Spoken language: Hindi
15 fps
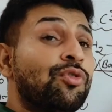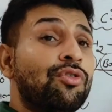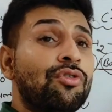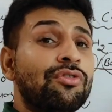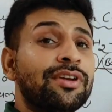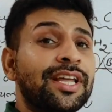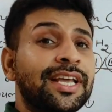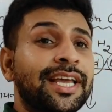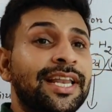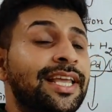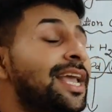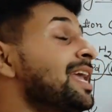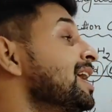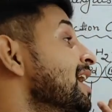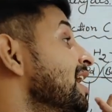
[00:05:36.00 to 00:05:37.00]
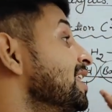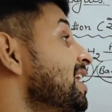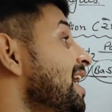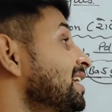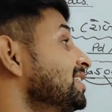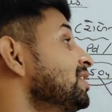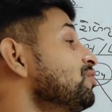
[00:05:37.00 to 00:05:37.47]
रोकने के लिए
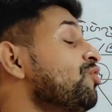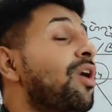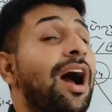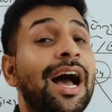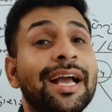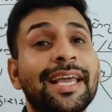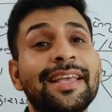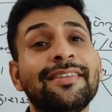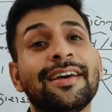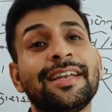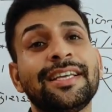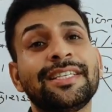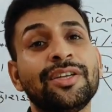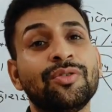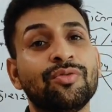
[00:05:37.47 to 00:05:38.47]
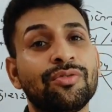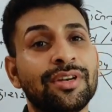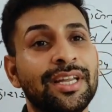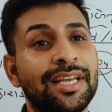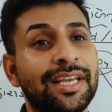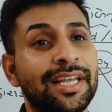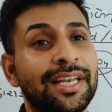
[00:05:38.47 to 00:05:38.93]
रिएक्शन को आगे जाने से
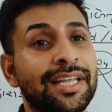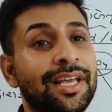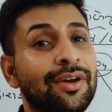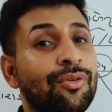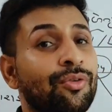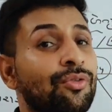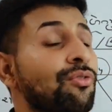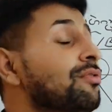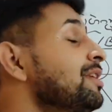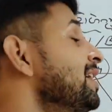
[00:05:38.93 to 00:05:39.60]
रोकने के लिए और रोकने